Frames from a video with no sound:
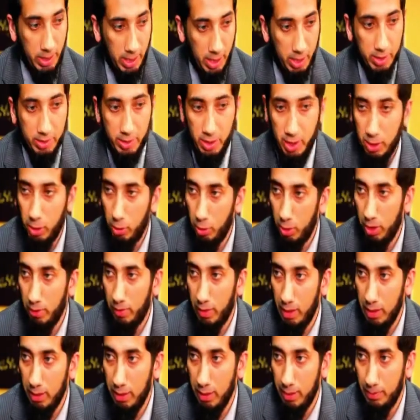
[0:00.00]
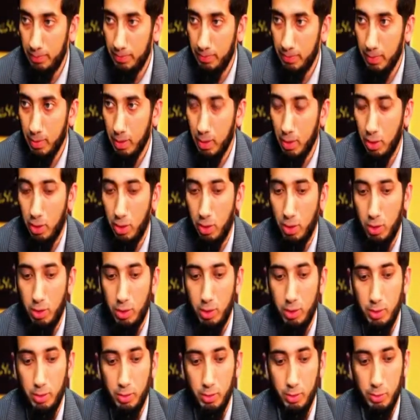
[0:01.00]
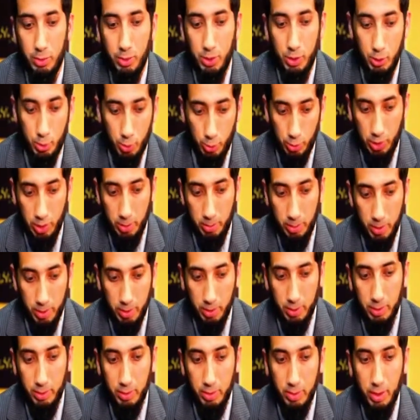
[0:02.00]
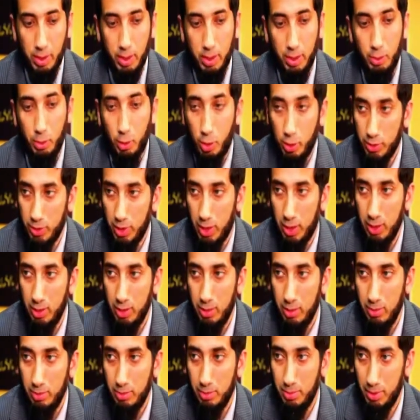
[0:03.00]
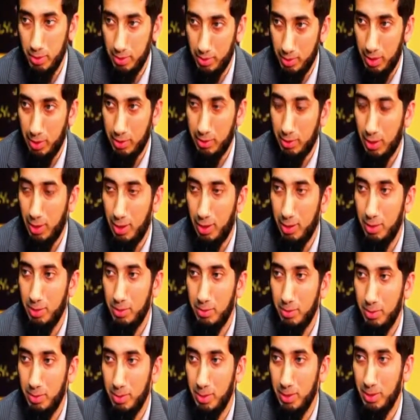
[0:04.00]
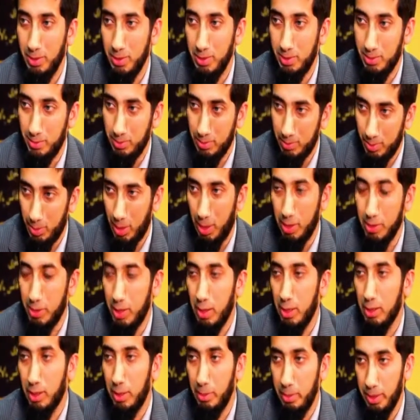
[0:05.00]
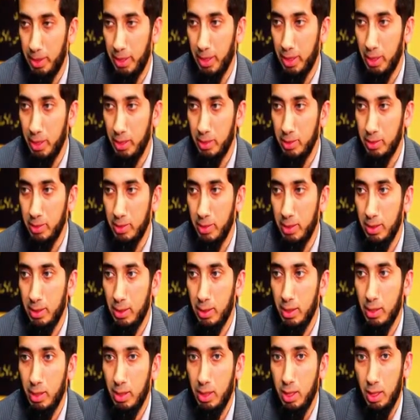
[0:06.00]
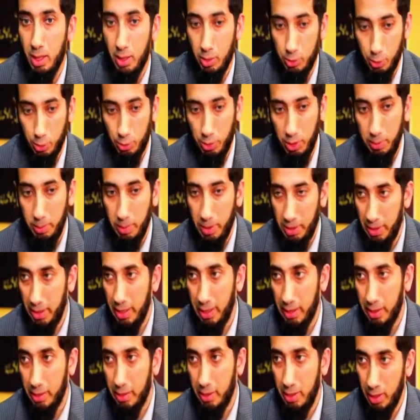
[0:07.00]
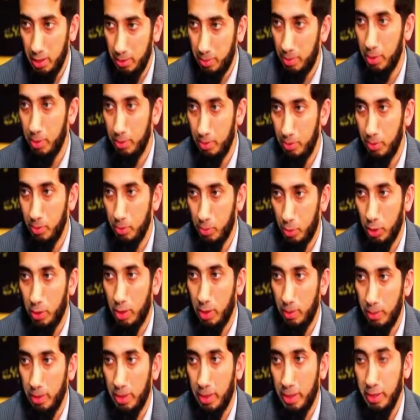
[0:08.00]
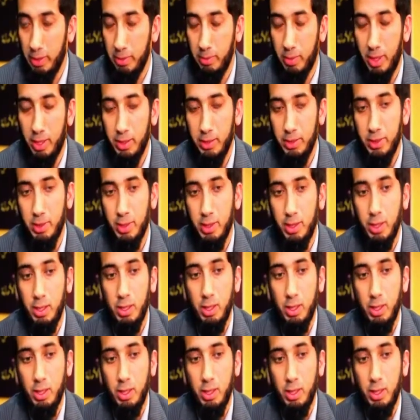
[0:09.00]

भी ग्यारह साल की होने वाली है और उससे छोटी फिर नौ साल फिर सात साल फिर चार साल का बेटा है तो तीन बेटियाँ इकट्ठी हैं फिर चौथा बेटा है इमाद